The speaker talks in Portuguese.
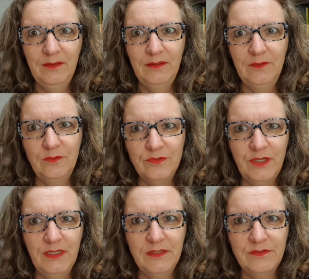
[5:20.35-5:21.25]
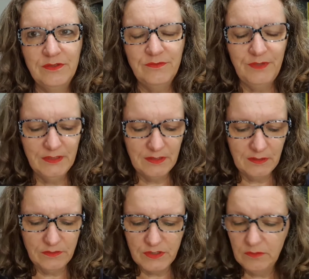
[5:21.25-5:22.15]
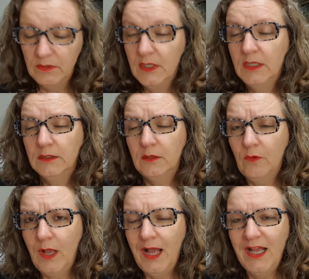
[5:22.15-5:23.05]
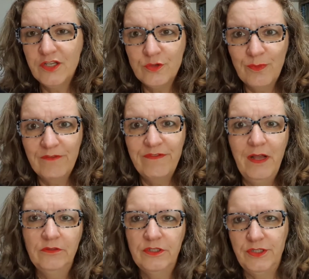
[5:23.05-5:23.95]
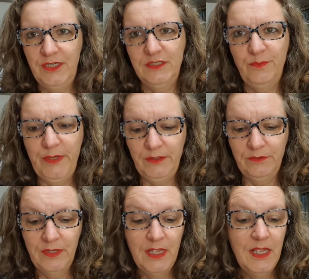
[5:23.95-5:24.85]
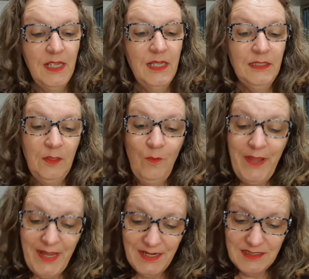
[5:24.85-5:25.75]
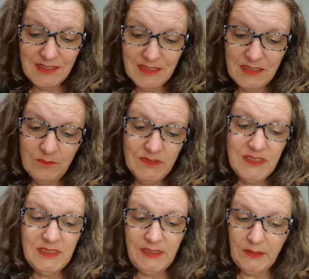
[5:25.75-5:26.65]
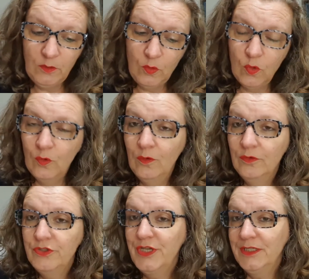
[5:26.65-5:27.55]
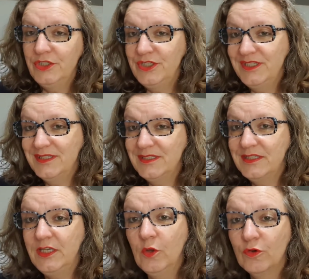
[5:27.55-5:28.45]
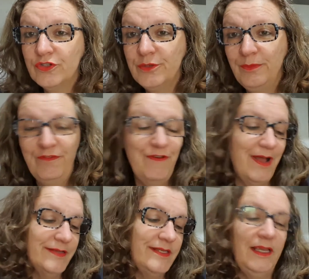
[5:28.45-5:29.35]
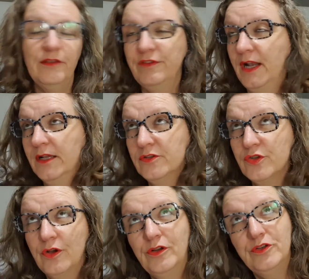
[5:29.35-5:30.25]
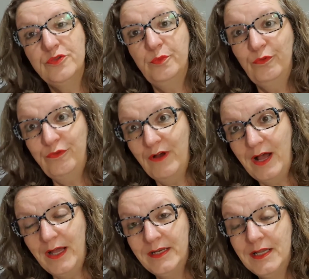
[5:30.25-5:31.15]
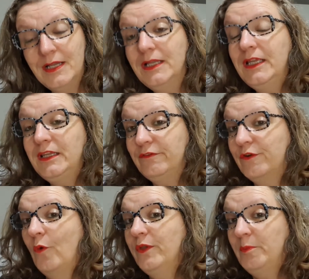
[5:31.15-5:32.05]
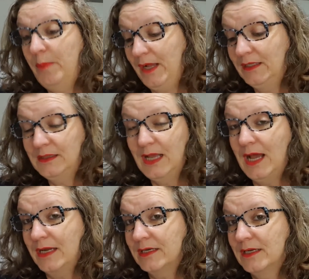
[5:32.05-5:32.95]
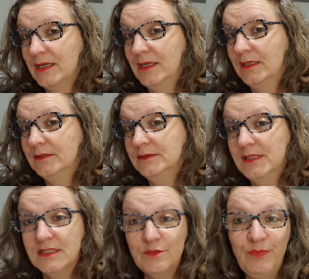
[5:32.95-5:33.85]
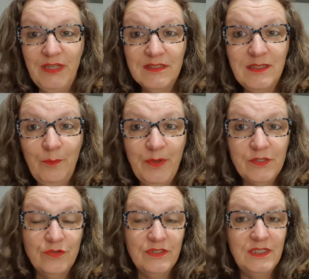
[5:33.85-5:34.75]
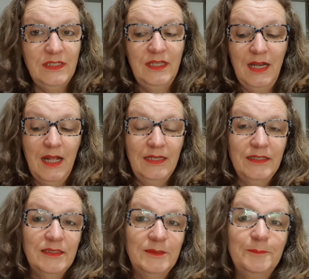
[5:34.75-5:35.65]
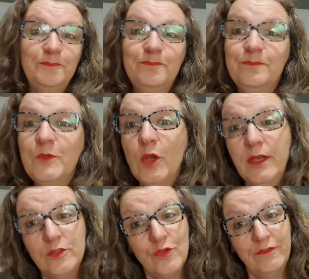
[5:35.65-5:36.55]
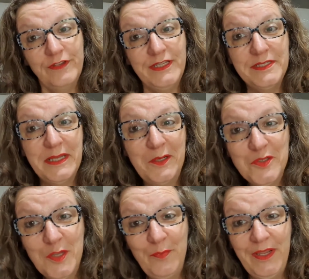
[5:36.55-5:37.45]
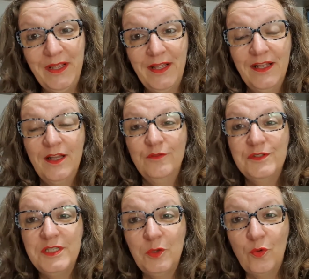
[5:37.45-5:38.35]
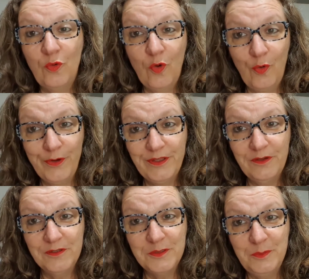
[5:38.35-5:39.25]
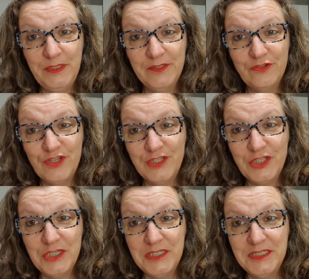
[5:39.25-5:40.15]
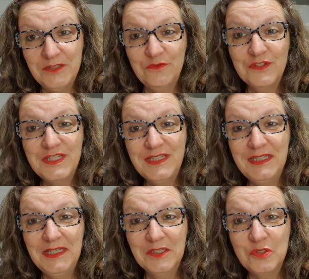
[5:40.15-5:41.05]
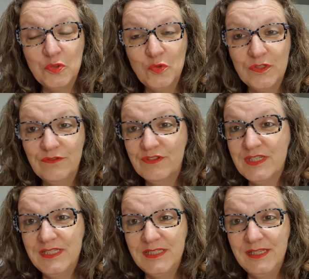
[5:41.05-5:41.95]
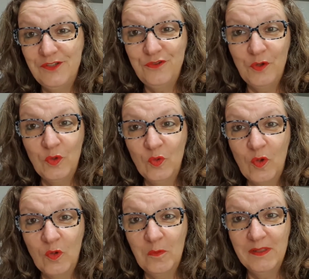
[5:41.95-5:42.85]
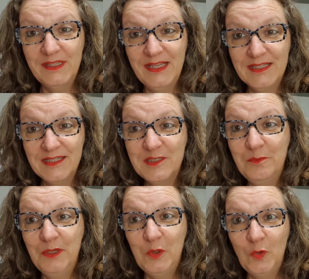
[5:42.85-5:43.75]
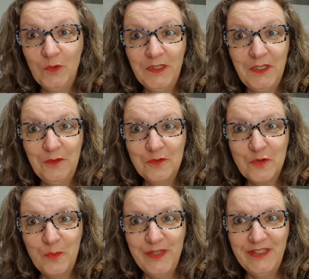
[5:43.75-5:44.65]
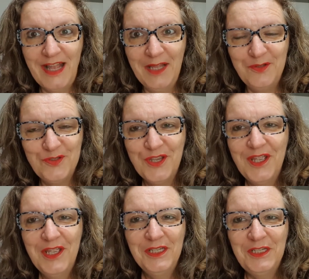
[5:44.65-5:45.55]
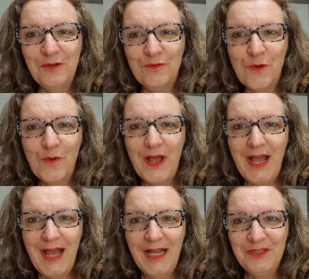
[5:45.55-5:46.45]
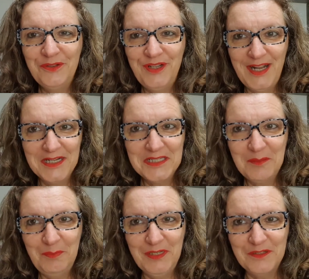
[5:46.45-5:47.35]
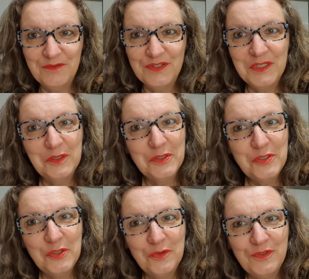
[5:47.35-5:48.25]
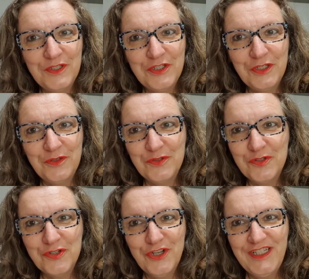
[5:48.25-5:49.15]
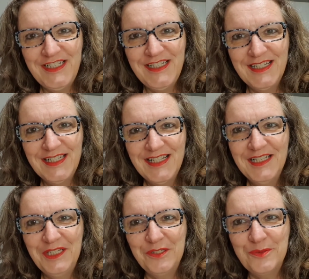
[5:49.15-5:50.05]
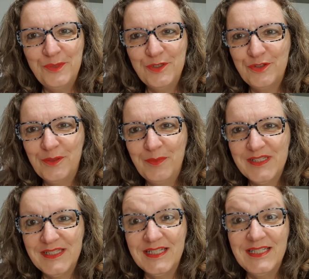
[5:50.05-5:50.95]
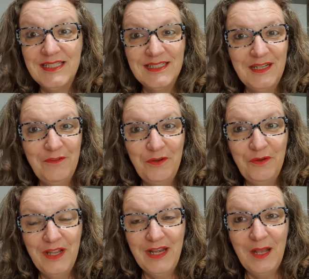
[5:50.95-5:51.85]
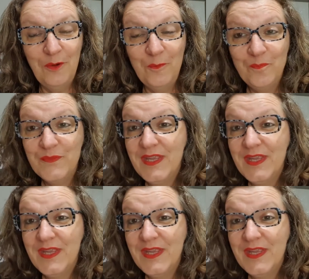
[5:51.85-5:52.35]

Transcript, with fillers: E consegue às vezes ver a tradução. Então, acho uma falta de respeito. Então, essas são as cinco chatices que hoje me fazem revirar os olhos, bufar e que vão impactar nas minhas impressões literárias. Agora é sua vez, quero saber. Você concorda com as minhas chatices? Você tem as suas? Você se identificou com alguma dessas? Me conta aqui nos comentários que eu vou adorar saber. Se você gostou, deixa aqui o seu joinha, que isso me ajuda bastante. Se inscreva no canal.